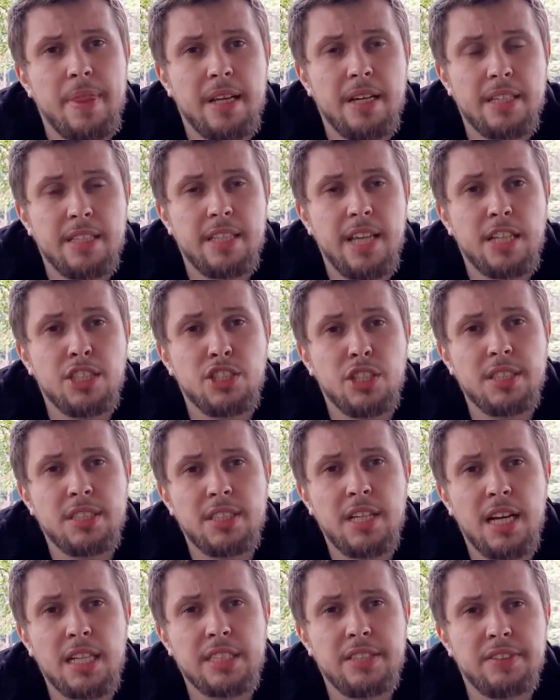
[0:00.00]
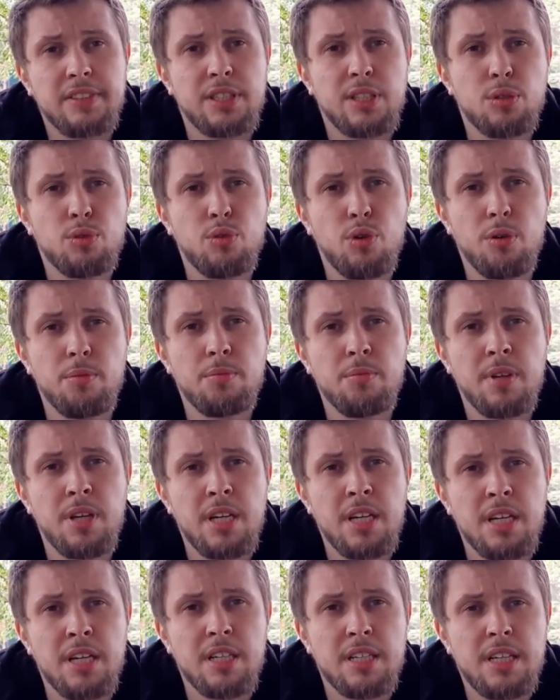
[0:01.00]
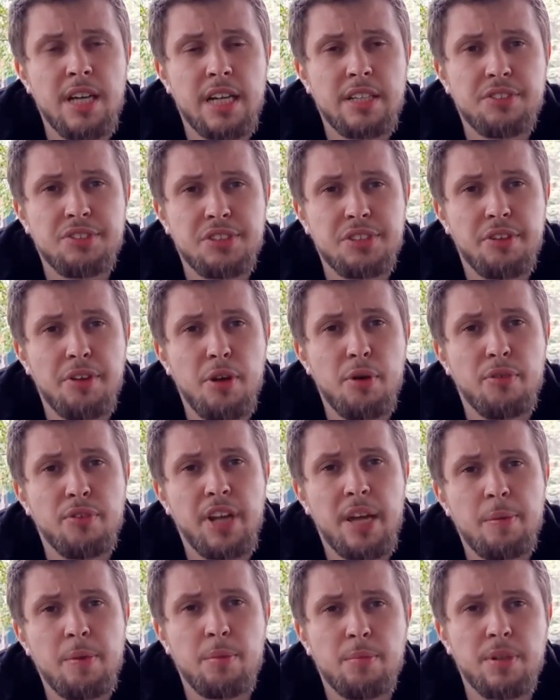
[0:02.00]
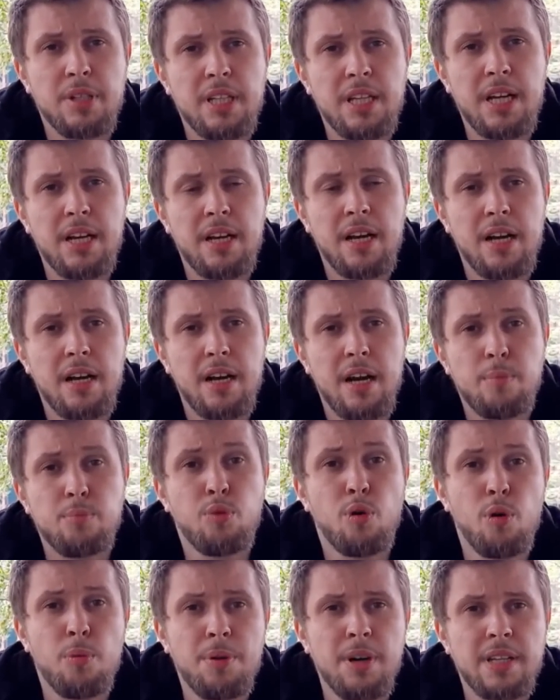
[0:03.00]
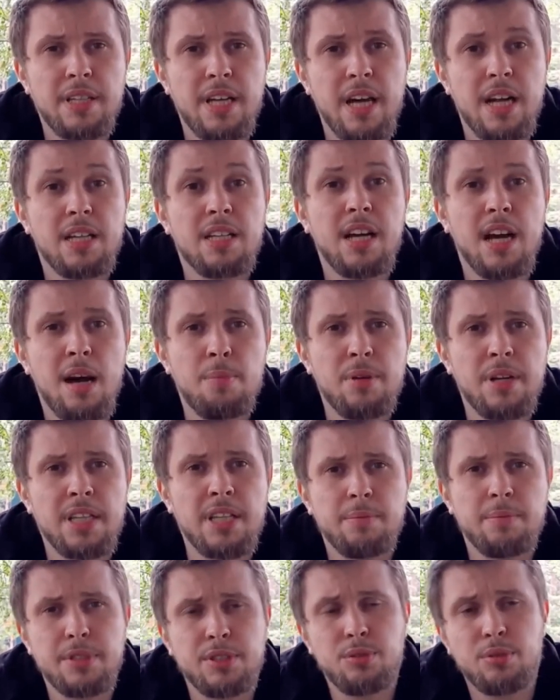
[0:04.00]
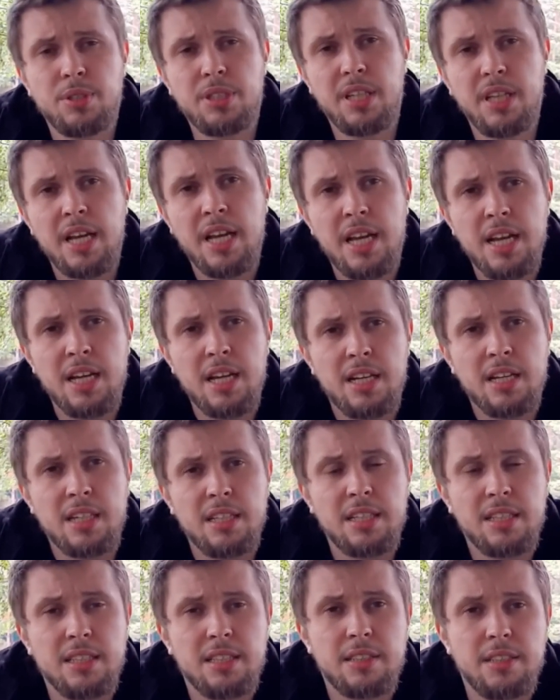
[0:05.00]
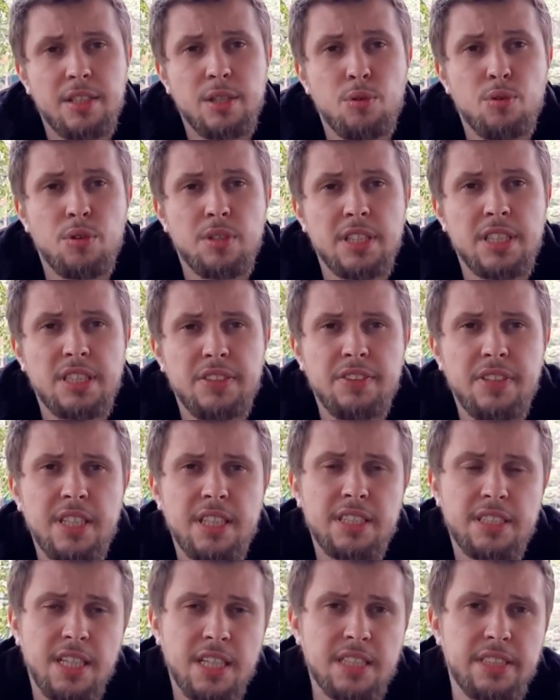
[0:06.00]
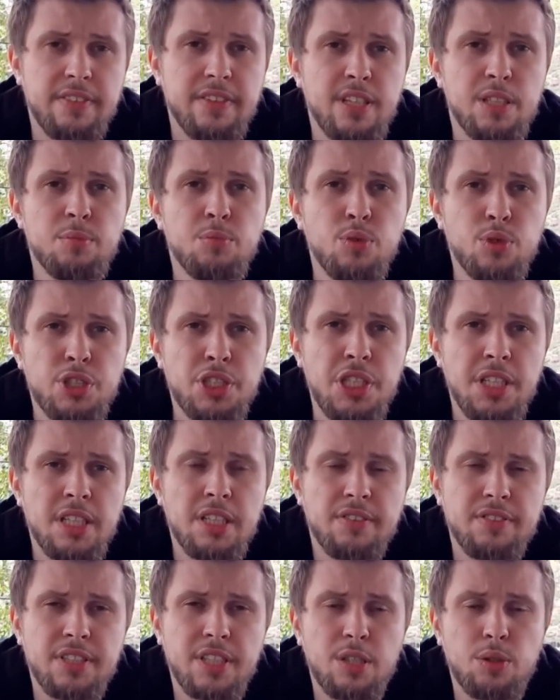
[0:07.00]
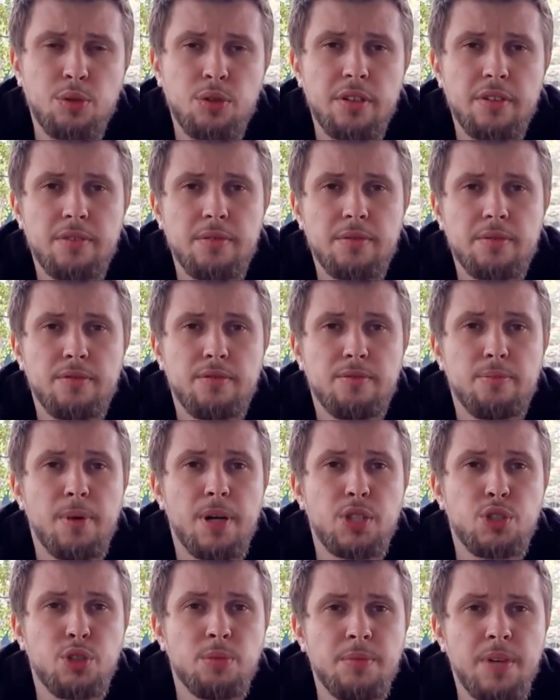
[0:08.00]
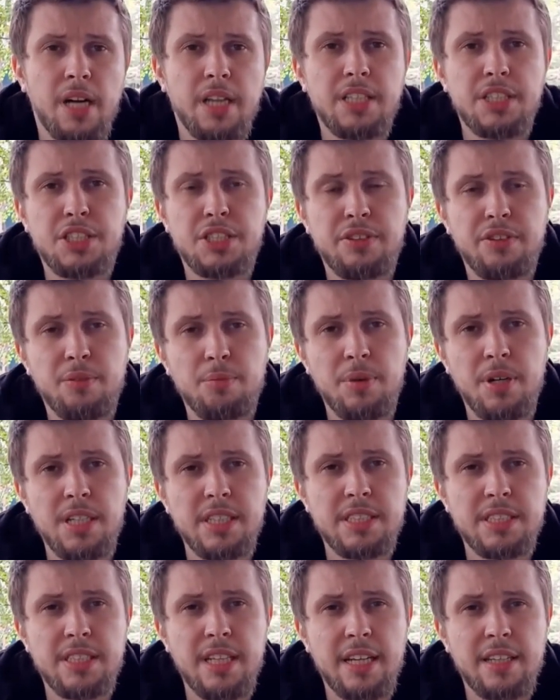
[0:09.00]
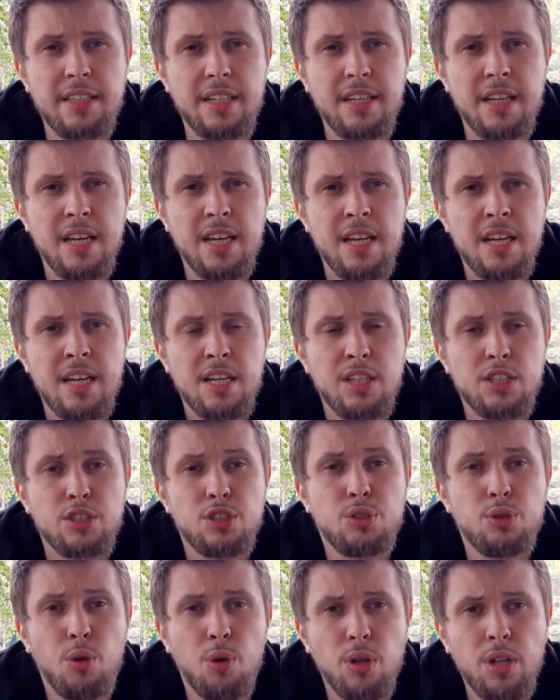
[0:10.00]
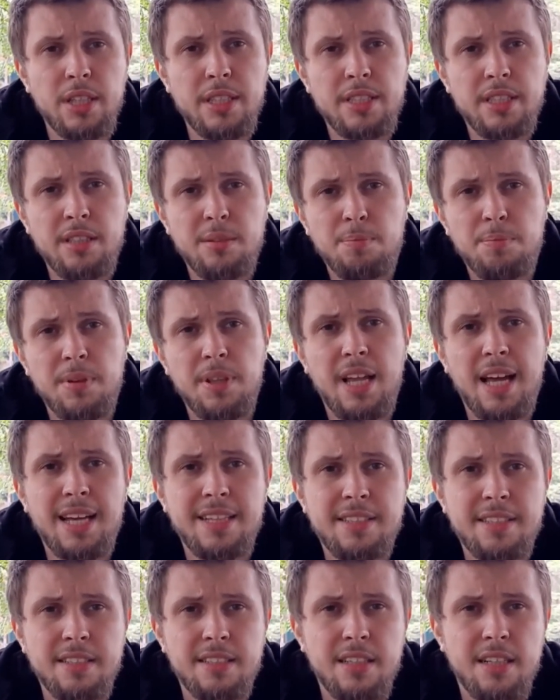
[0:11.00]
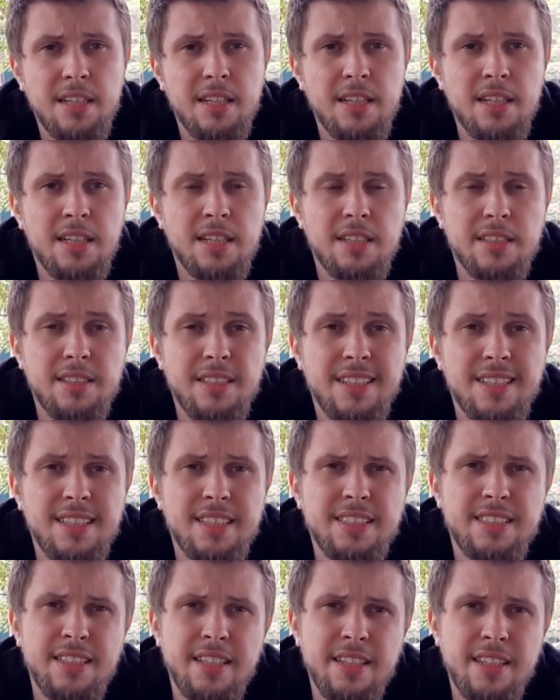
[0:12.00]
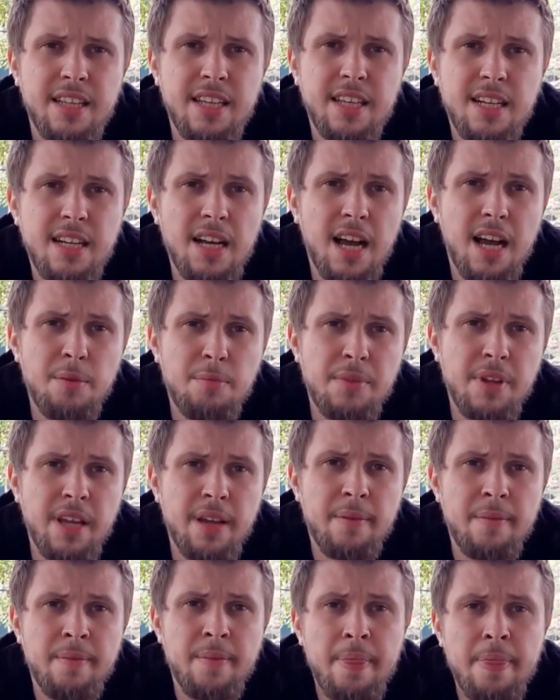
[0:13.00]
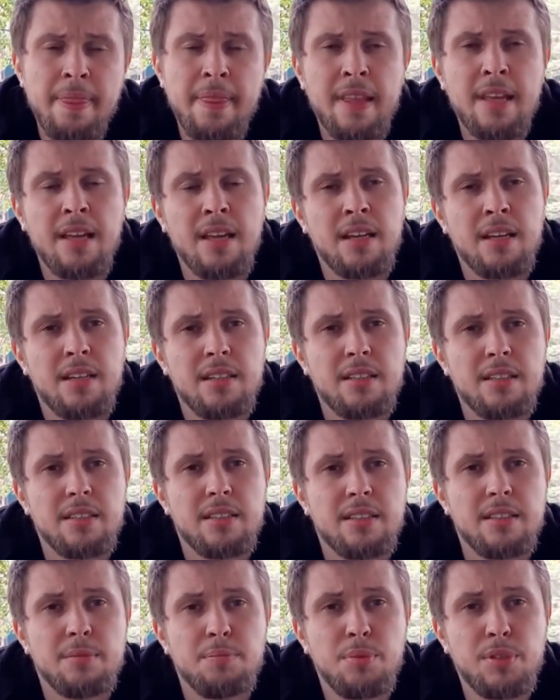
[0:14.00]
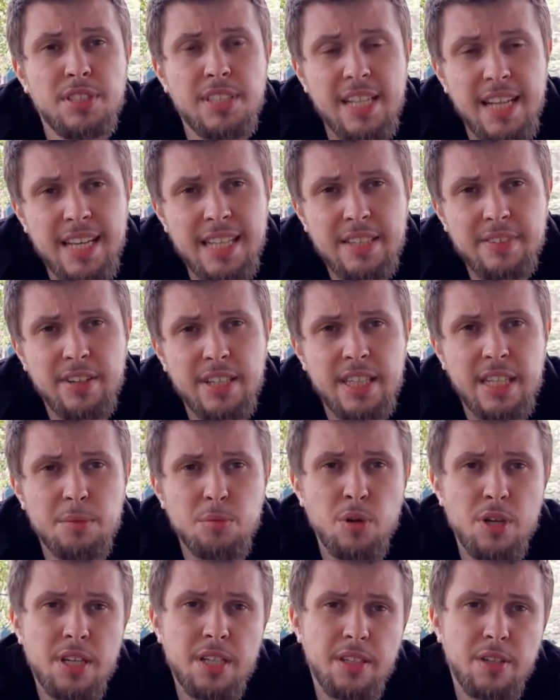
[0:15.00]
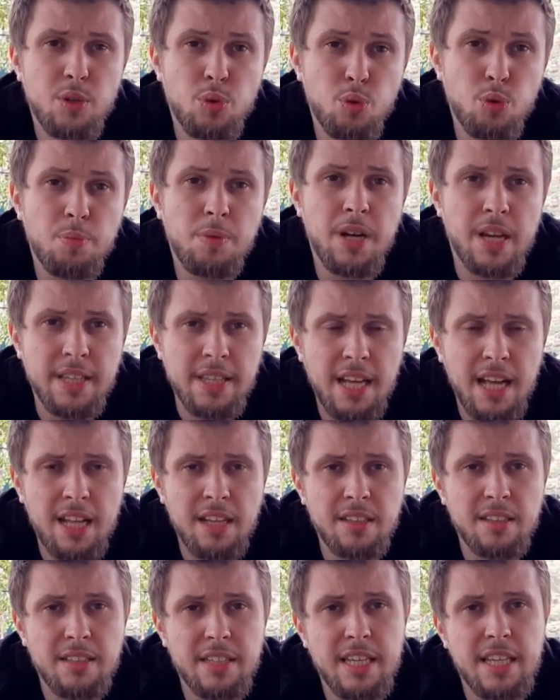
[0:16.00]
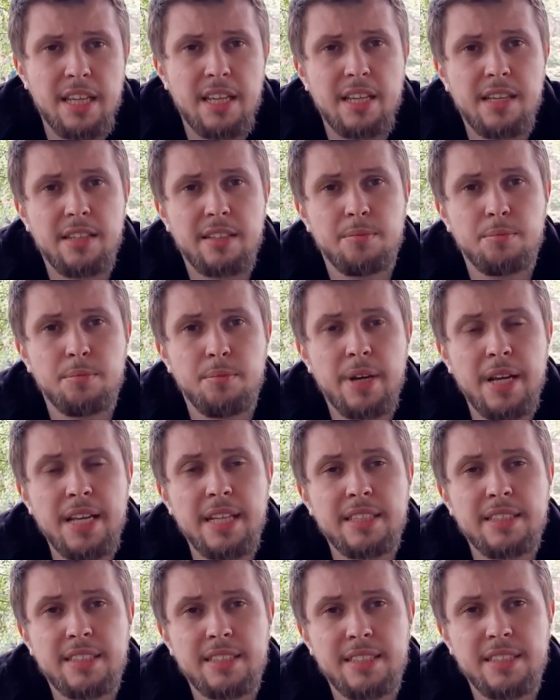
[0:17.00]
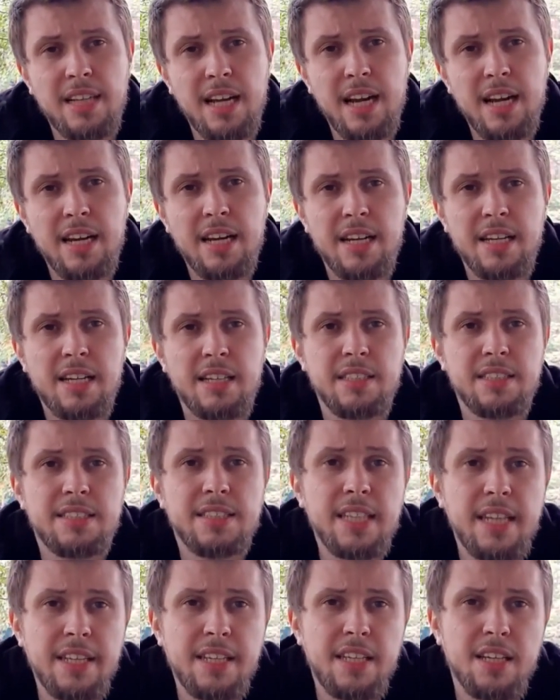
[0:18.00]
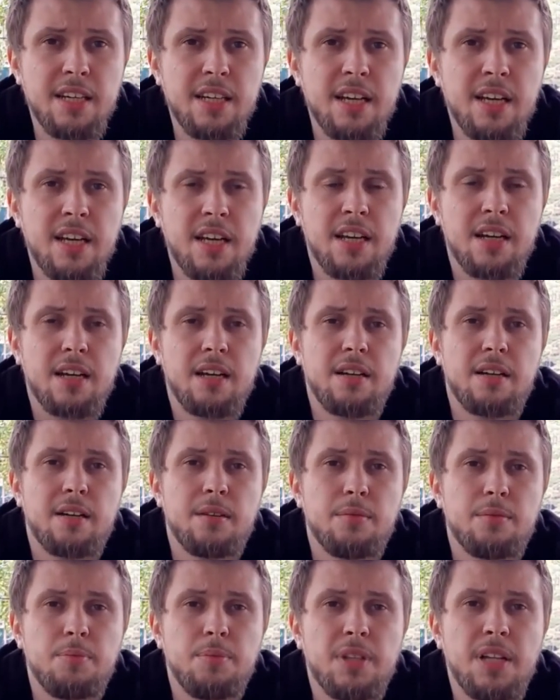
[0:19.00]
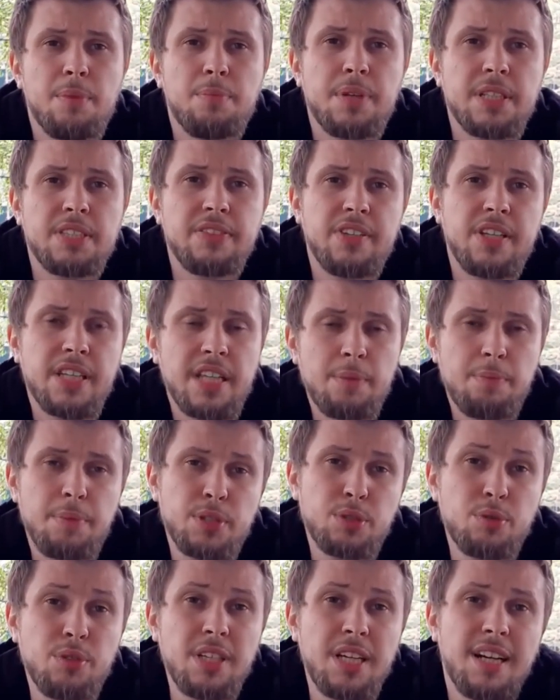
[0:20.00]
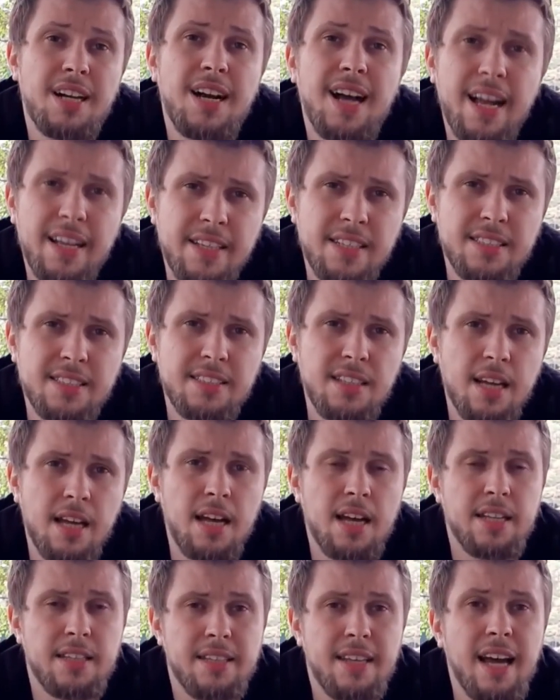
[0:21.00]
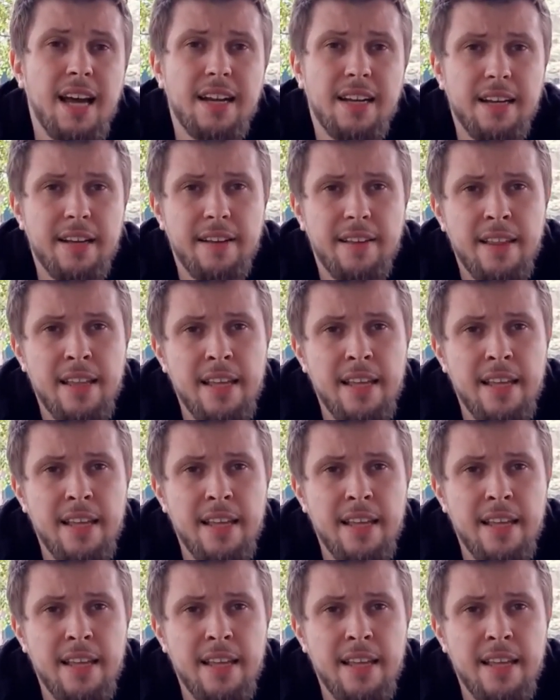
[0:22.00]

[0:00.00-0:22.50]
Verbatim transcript: А также рассказывает о том, как в свое время была обобрана, ограблена, по сути, э, икона святых царственных мучеников, с которой в большом количестве были сняты золото, платина, драгоценные камни. А, после этого на мой YouTube-канал и мои социальные сети – а, была произведена, по сути, хакерская атака.